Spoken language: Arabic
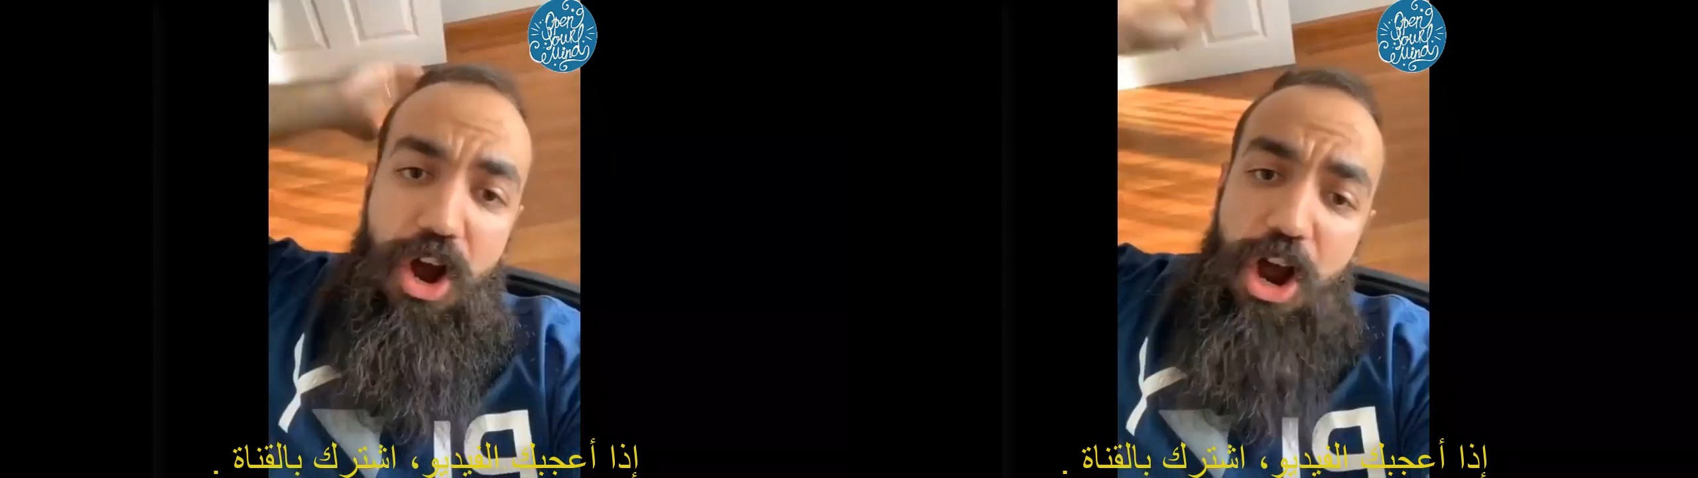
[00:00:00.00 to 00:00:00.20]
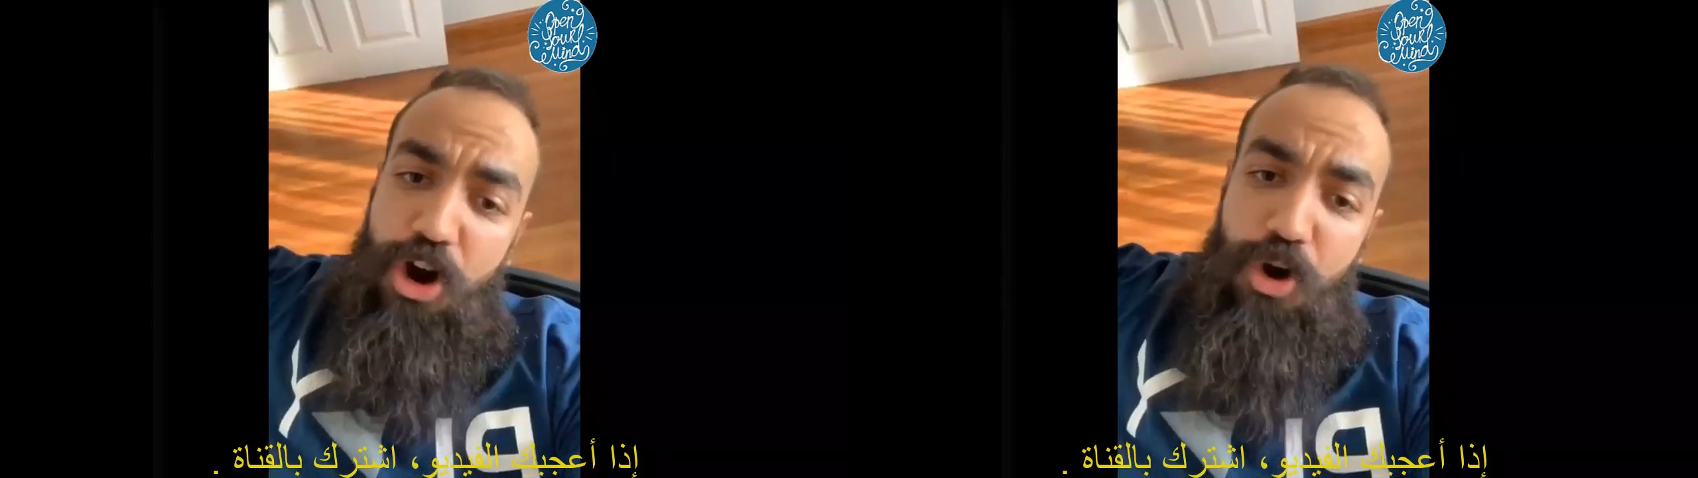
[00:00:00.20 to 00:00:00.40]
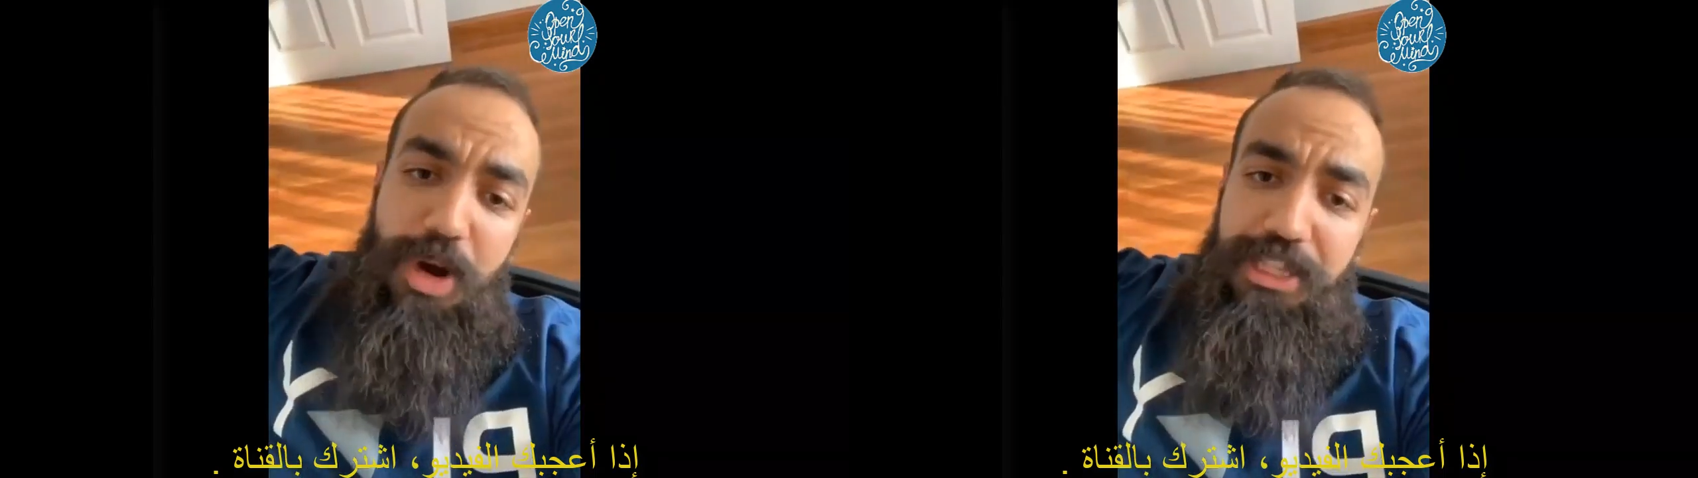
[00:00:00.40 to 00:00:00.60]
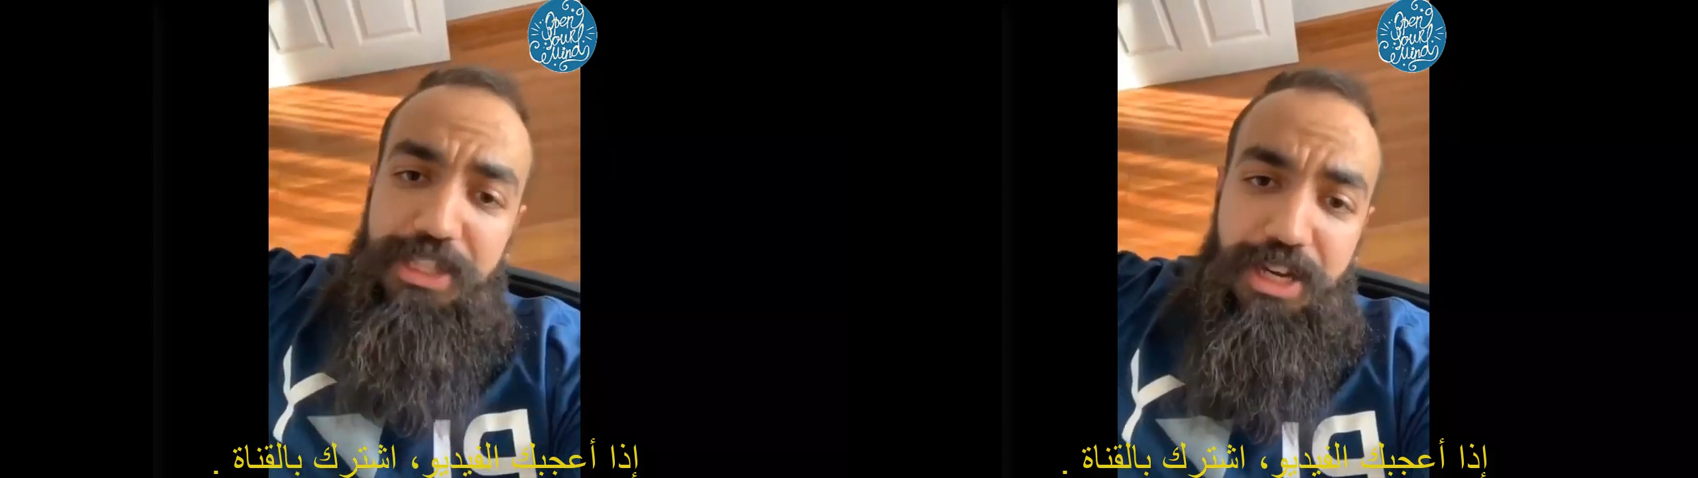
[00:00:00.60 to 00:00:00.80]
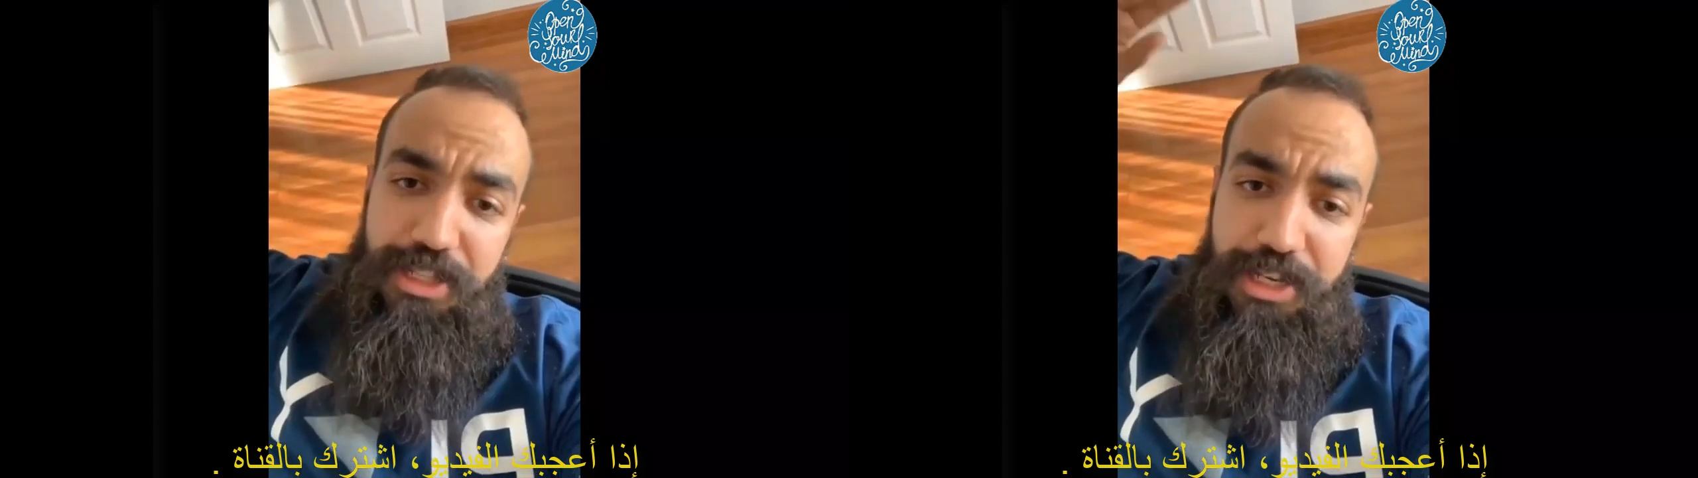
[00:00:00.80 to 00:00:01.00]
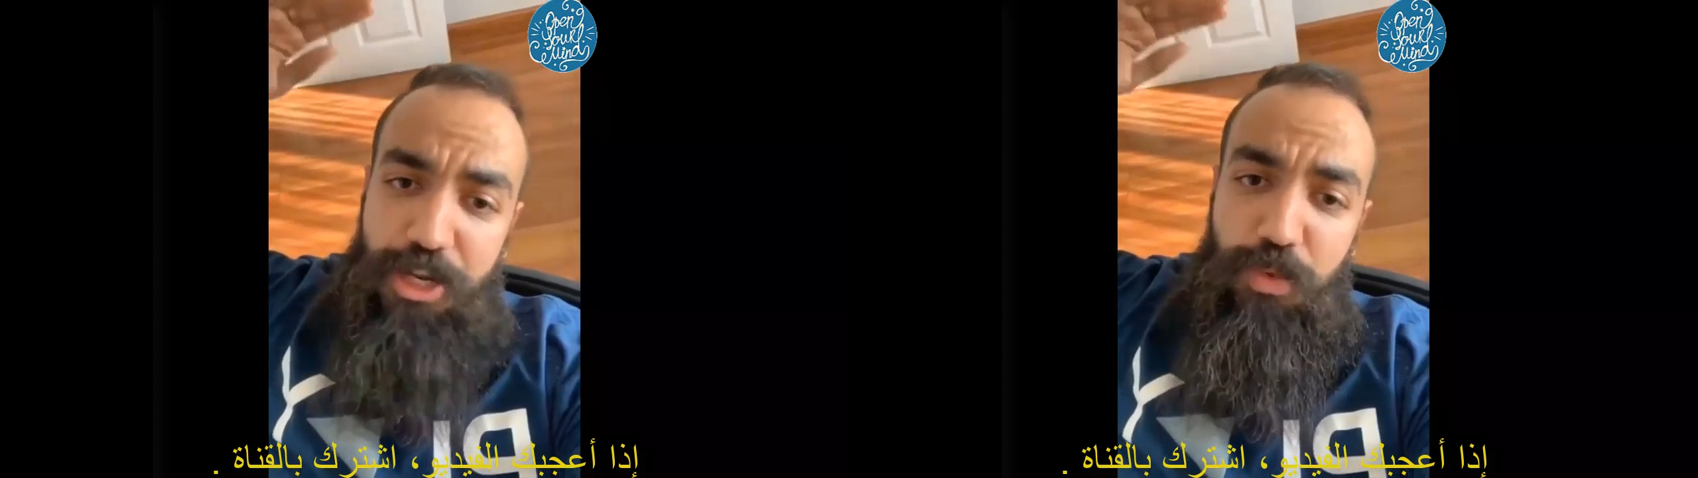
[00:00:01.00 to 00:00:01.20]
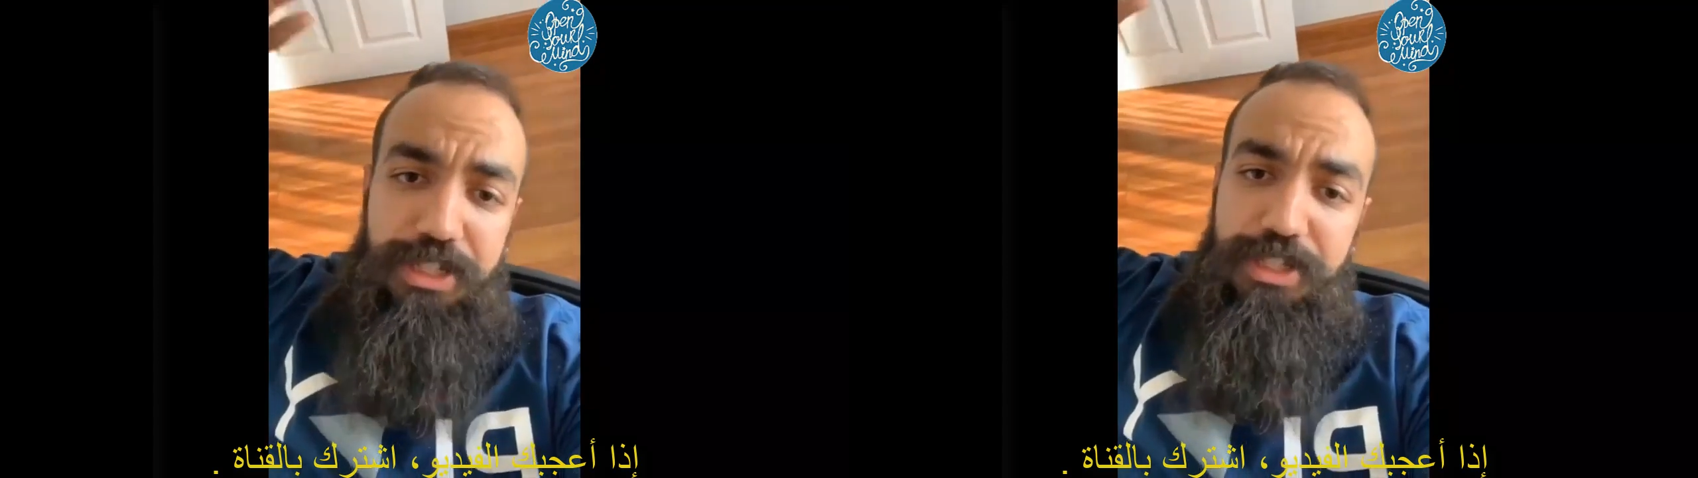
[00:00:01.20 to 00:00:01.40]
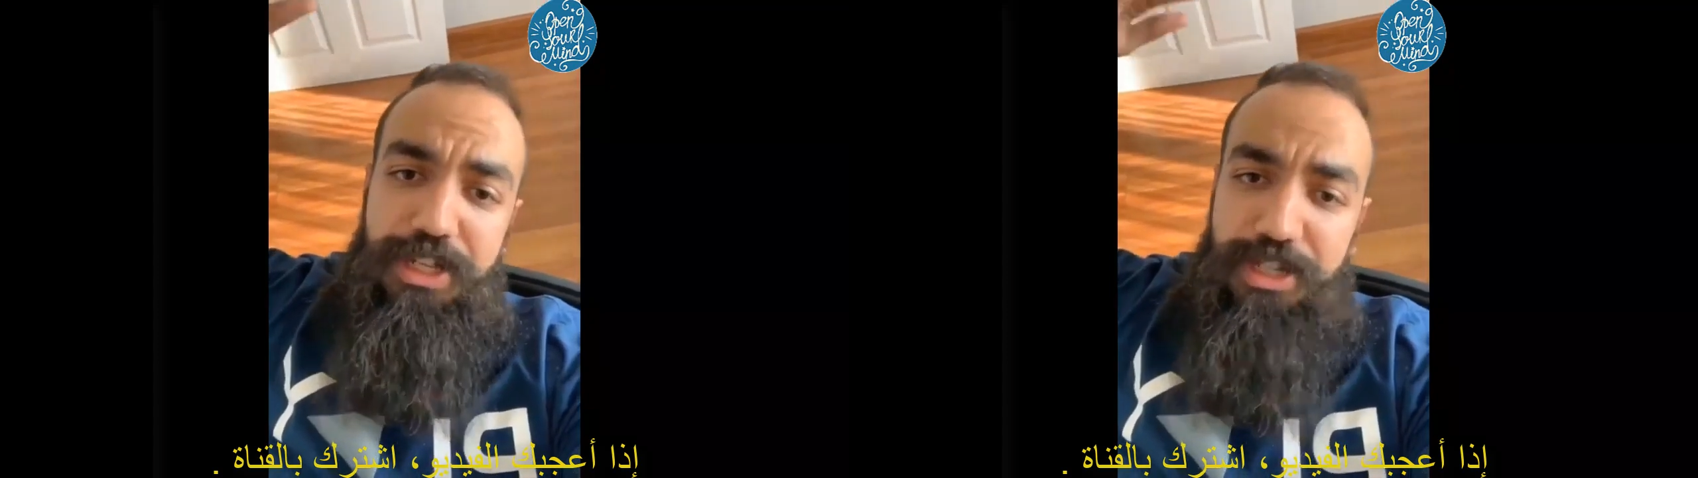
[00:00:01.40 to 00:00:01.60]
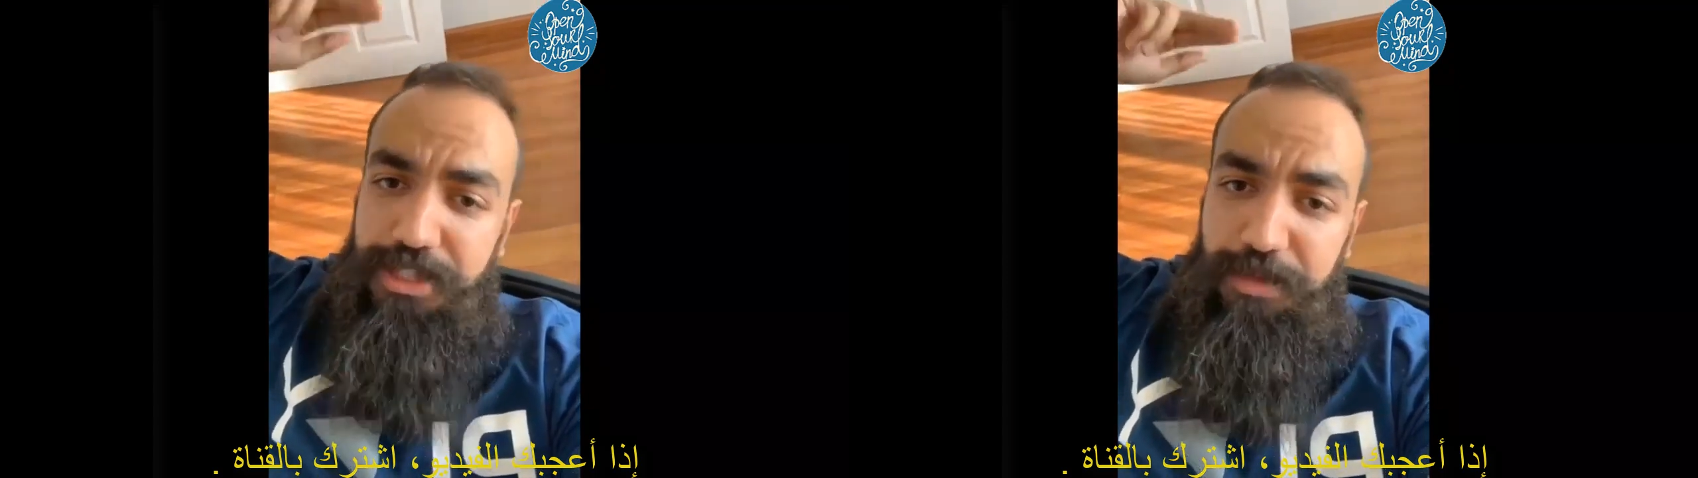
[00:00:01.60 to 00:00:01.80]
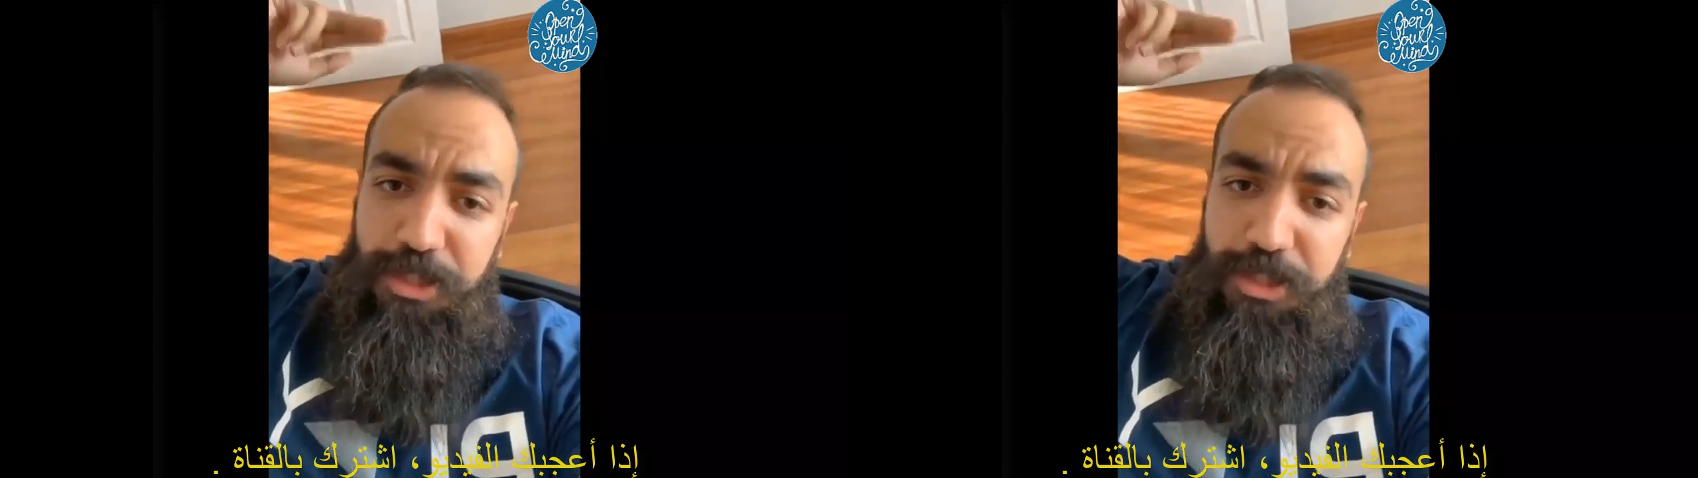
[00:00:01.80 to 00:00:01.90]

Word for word: هاكا واحد النهار تلقى الوزن ديالك نزل